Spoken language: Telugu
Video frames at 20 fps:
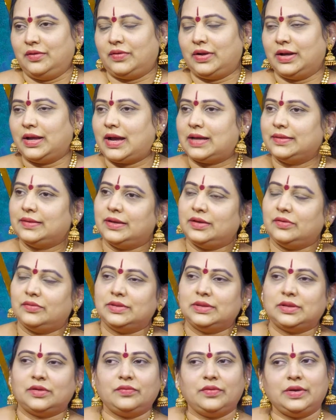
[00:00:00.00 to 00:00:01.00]
వాళ్ళకి ఆదాయం
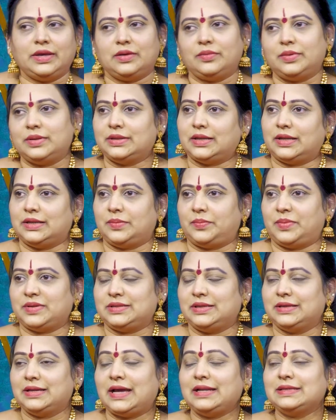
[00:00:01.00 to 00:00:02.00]
ఎంత వ్యయం ఎంత అని
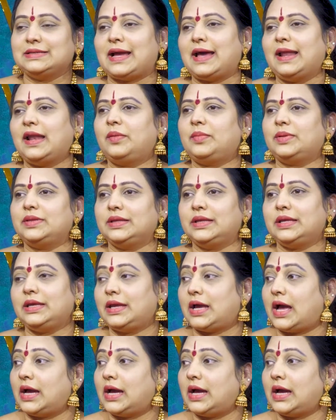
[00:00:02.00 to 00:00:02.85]
చెప్పేసి కానీ చాలామందికి